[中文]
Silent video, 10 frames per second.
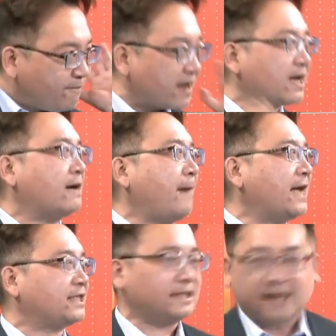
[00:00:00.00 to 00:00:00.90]
不分各
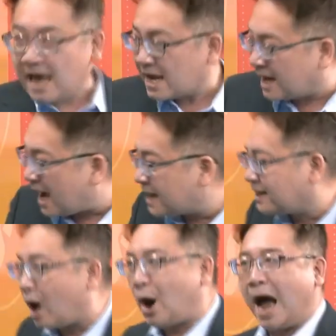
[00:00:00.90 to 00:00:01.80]
派系，看
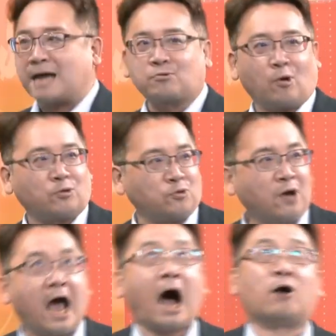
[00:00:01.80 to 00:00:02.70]
到韩国
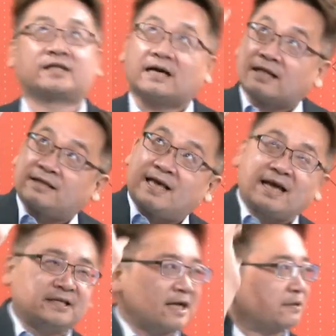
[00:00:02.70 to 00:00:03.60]
瑜好像
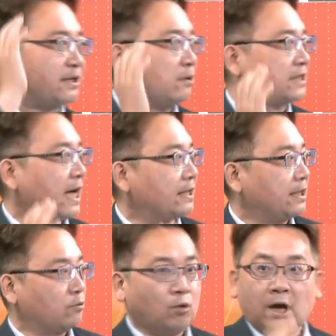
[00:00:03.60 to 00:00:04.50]
天上掉下来的
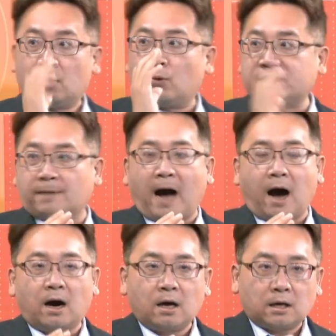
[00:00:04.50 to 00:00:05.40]
礼物，为什
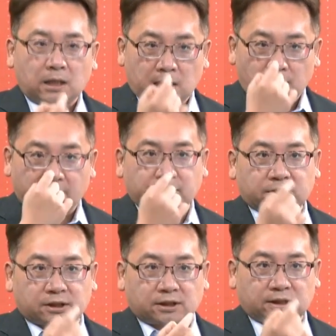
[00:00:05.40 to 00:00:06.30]
么？因为就
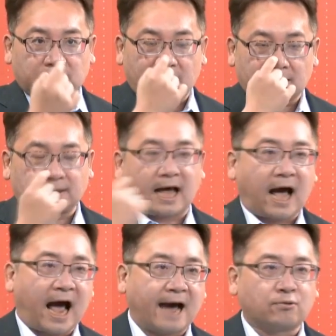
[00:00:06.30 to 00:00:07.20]
直接啊
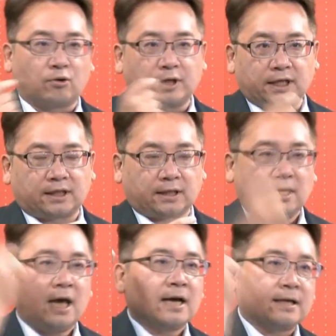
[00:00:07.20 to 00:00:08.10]
拿韩国议
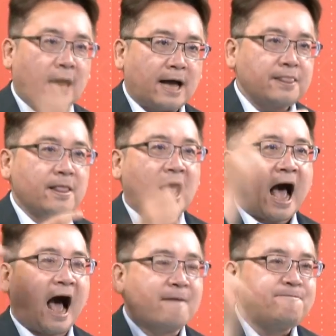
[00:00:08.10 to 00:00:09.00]
题跟。
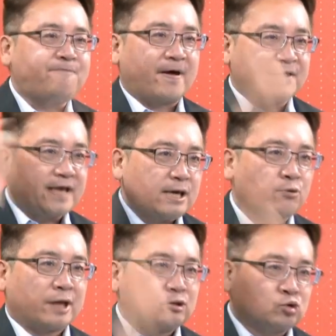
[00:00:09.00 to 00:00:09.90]
韩本议
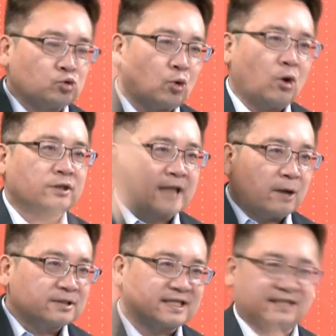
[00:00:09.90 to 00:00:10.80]
员捉
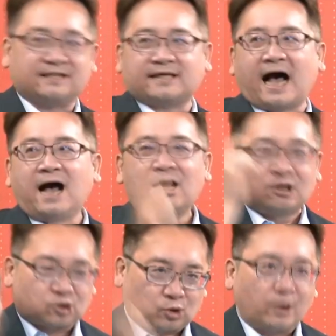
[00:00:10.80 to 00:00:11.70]
刀厮杀，
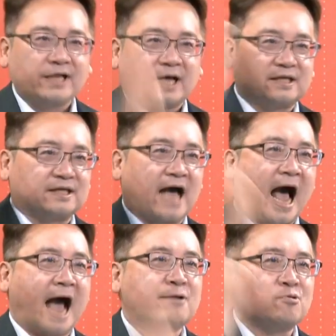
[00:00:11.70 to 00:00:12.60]
所以呢，这是
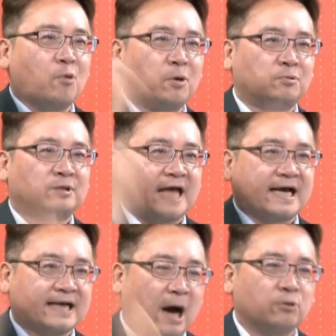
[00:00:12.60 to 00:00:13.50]
韩国瑜
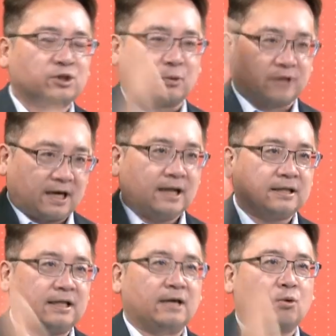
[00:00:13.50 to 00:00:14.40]
在高雄的
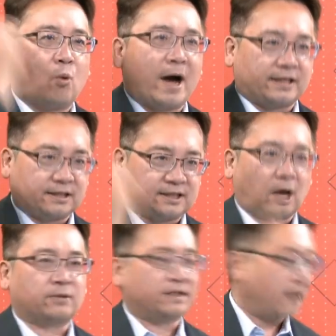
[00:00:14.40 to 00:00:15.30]
另外的
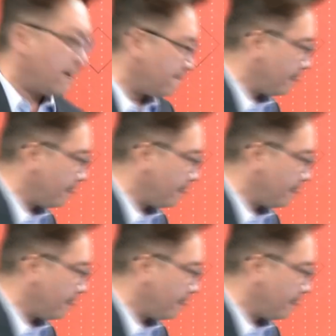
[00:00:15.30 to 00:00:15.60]
效应啊。